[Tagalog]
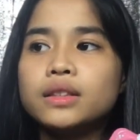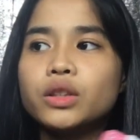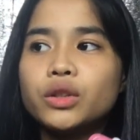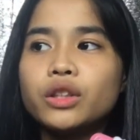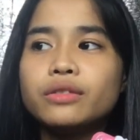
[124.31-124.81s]

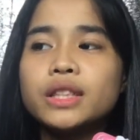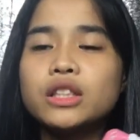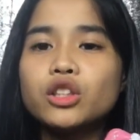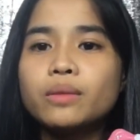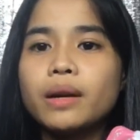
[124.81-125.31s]
So, no,
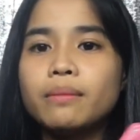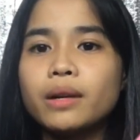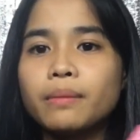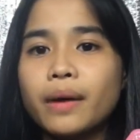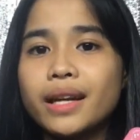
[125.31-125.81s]
since
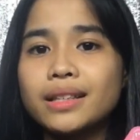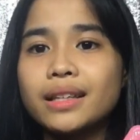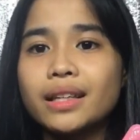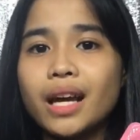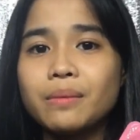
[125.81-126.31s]
November pa, is
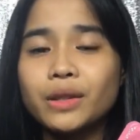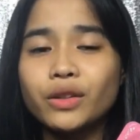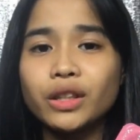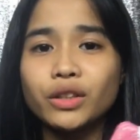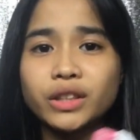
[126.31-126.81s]
ginagamit ko
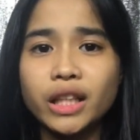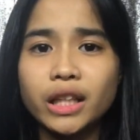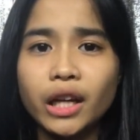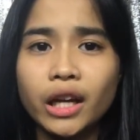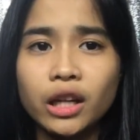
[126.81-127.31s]
na tong
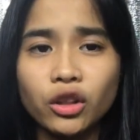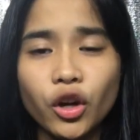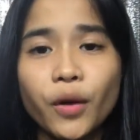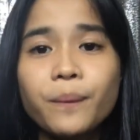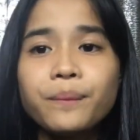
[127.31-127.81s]
skincare na
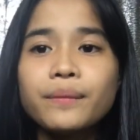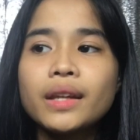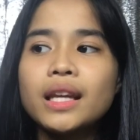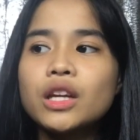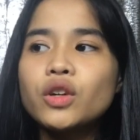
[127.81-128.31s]
to.
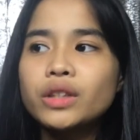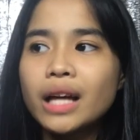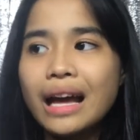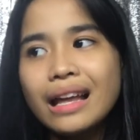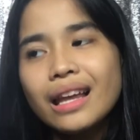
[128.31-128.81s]
Kung
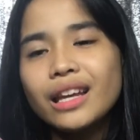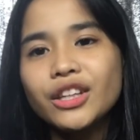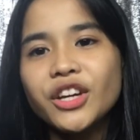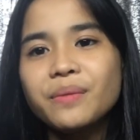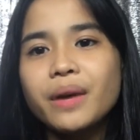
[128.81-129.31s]
naalala
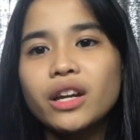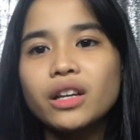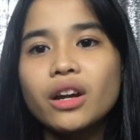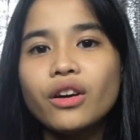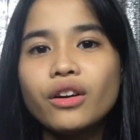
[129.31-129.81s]
nyo,
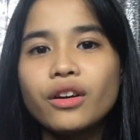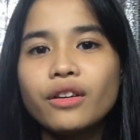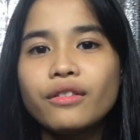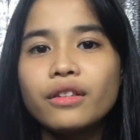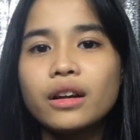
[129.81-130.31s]
meron
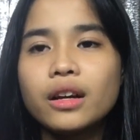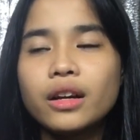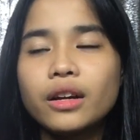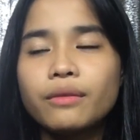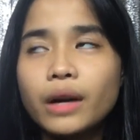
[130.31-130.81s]
akong
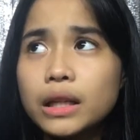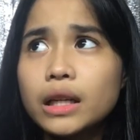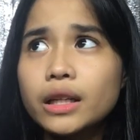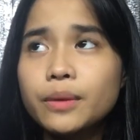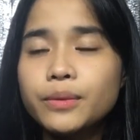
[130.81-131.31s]

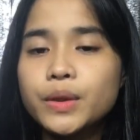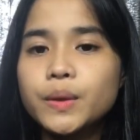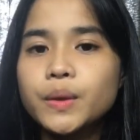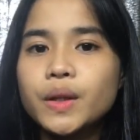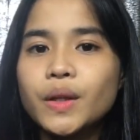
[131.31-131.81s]
product
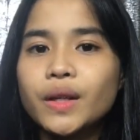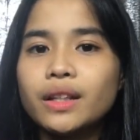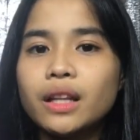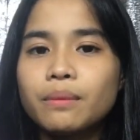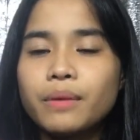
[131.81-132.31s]
review
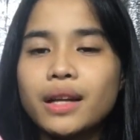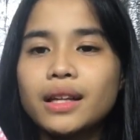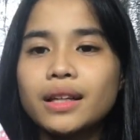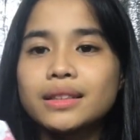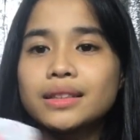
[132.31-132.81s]
ng
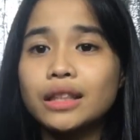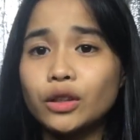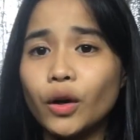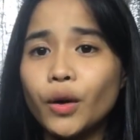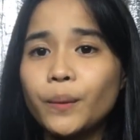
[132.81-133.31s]
product na
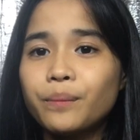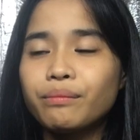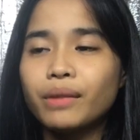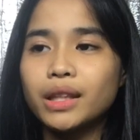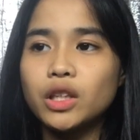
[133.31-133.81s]
to,
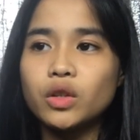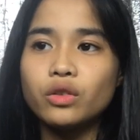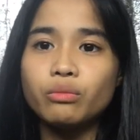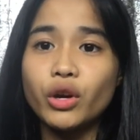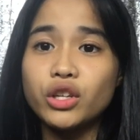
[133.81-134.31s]
pati
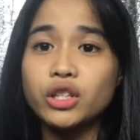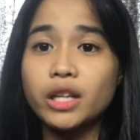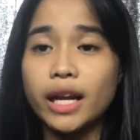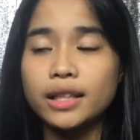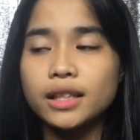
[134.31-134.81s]
yung
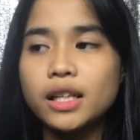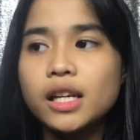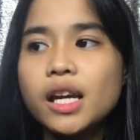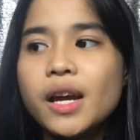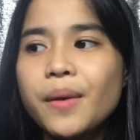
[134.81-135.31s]
moisturizer.
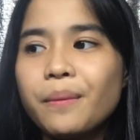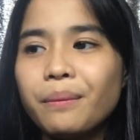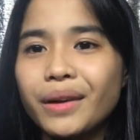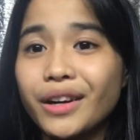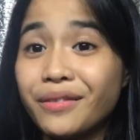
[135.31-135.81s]

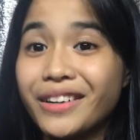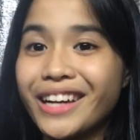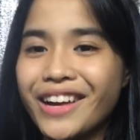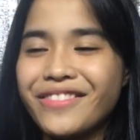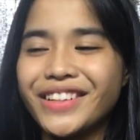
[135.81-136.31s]
Pero,
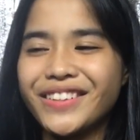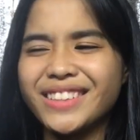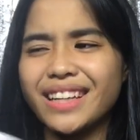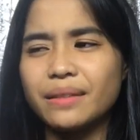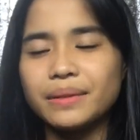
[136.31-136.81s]
pinrivate ko
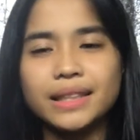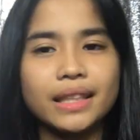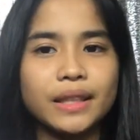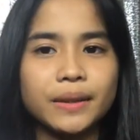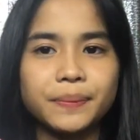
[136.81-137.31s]
siya
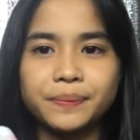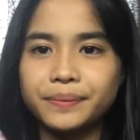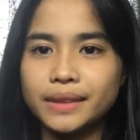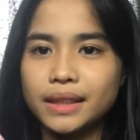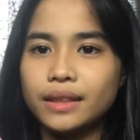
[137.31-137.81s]
kasi
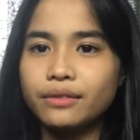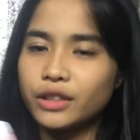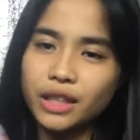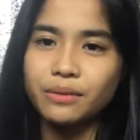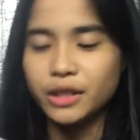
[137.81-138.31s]

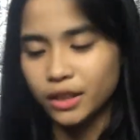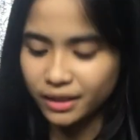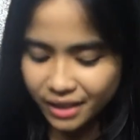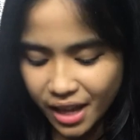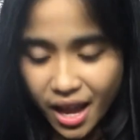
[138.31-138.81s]
for some
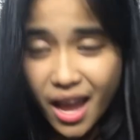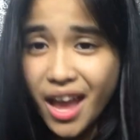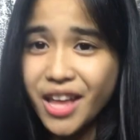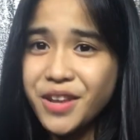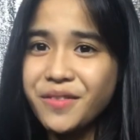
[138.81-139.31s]
reasons.
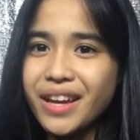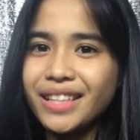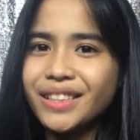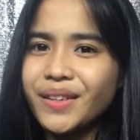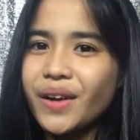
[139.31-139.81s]

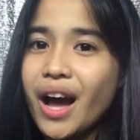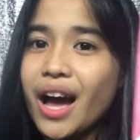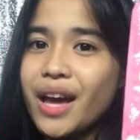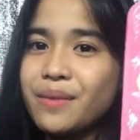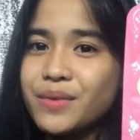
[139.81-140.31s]
Anyway, so,
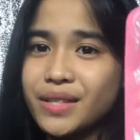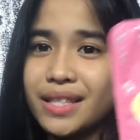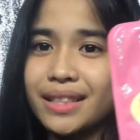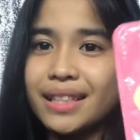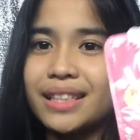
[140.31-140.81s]
I'm
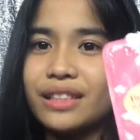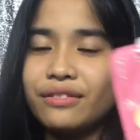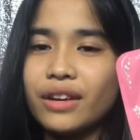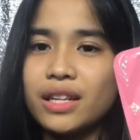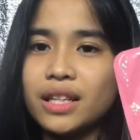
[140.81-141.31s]
using this
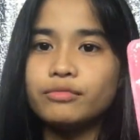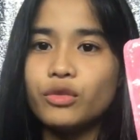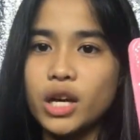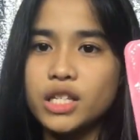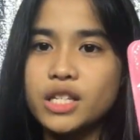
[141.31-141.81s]
facial
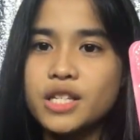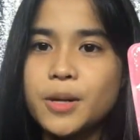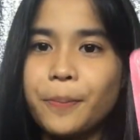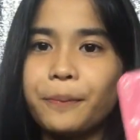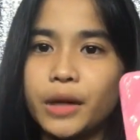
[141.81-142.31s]
wash
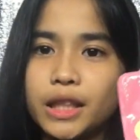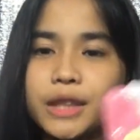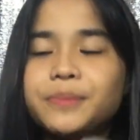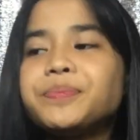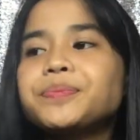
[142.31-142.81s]

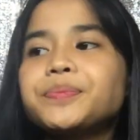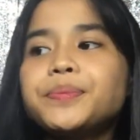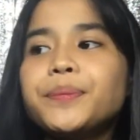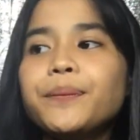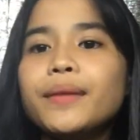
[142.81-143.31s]
product.
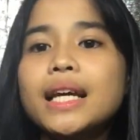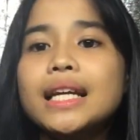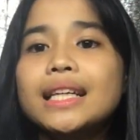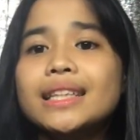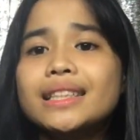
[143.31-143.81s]

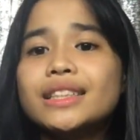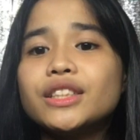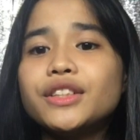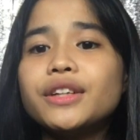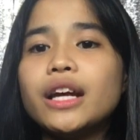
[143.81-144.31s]

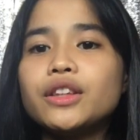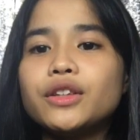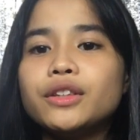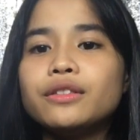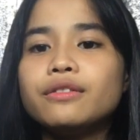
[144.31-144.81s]
So,
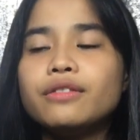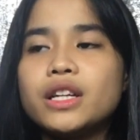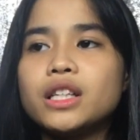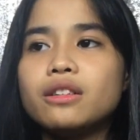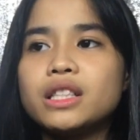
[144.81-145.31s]
etong
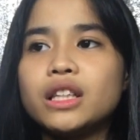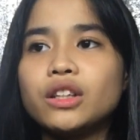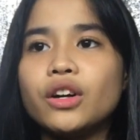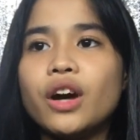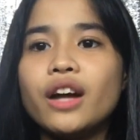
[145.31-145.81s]
facial wash na
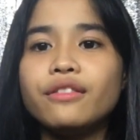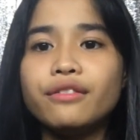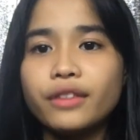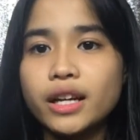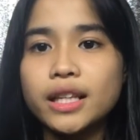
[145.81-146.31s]
to, at
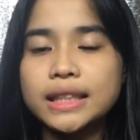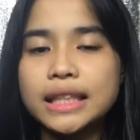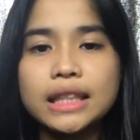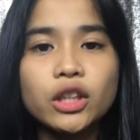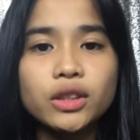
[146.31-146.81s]
first,
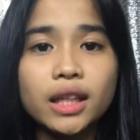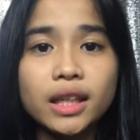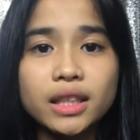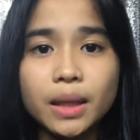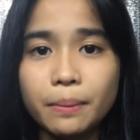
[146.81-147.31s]
hindi ko
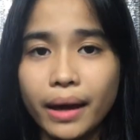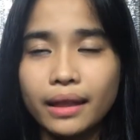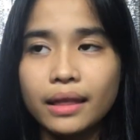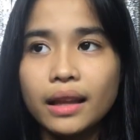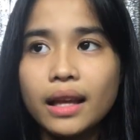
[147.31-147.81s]
talaga siya
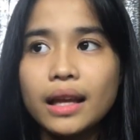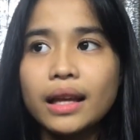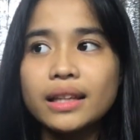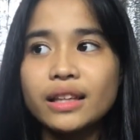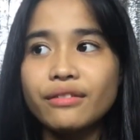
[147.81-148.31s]
bet.
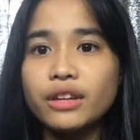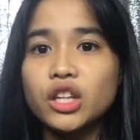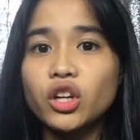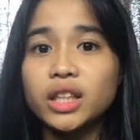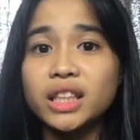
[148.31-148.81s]
Kasi
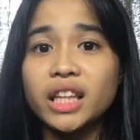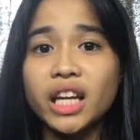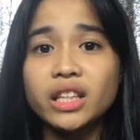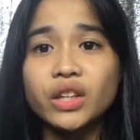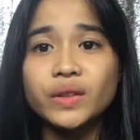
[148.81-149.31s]
feeling ko na
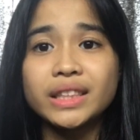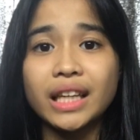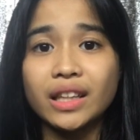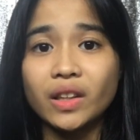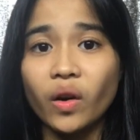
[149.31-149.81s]
dry niya yung
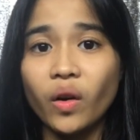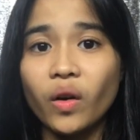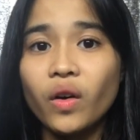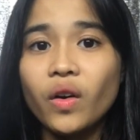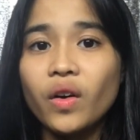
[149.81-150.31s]
skin ko.